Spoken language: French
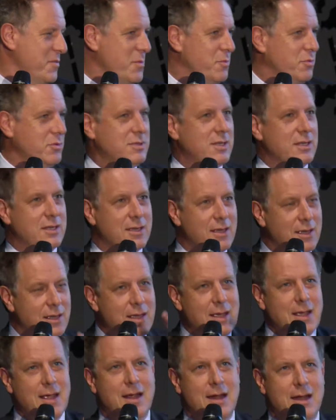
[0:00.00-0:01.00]
vous me posez, qui
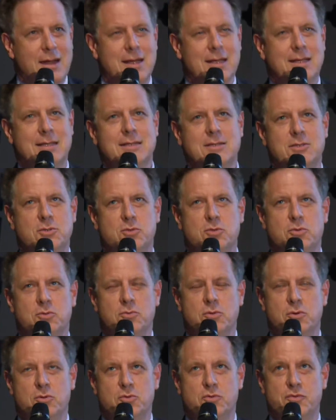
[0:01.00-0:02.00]
est la
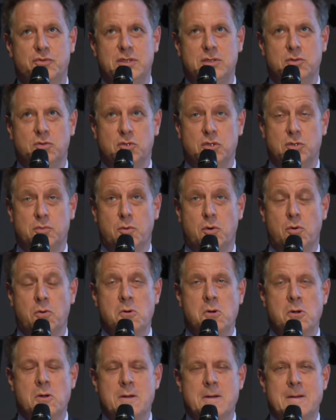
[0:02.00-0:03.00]
question euh, du
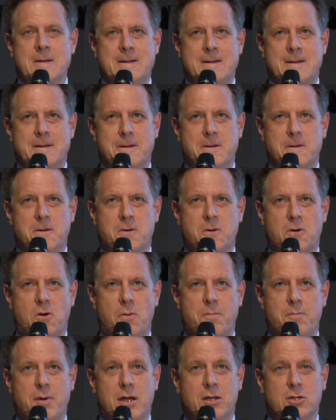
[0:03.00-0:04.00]
financement. Euh,
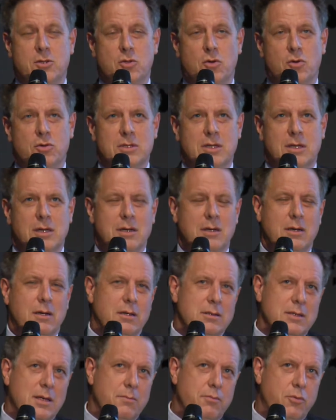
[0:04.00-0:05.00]
en partant
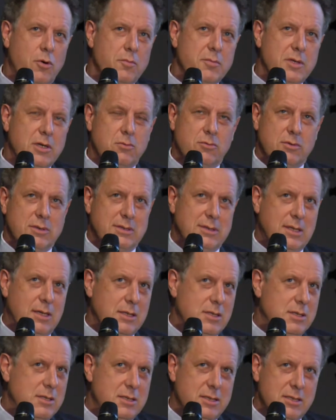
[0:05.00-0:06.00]
d'un premier
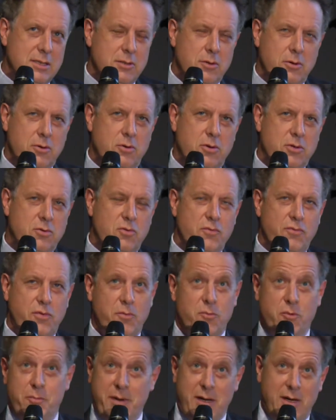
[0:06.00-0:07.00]
constat qui est une
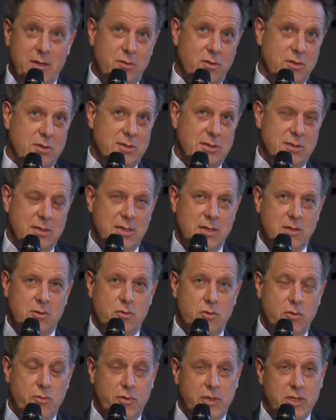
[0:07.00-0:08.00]
forme de paradoxe et
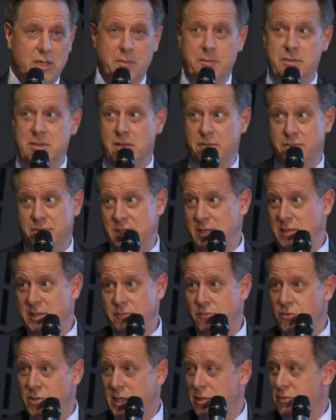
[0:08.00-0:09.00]
que Frédéric Bizarre vient
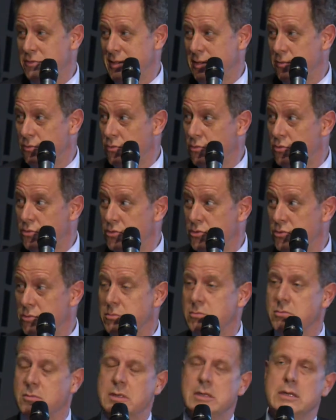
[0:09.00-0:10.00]
d'évoquer dans sa
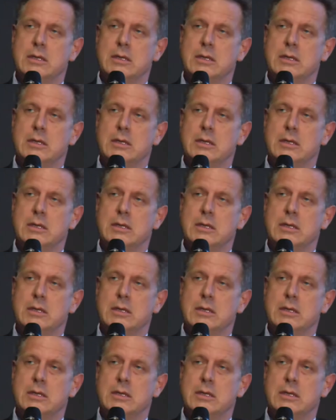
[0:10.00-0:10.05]
conclusion.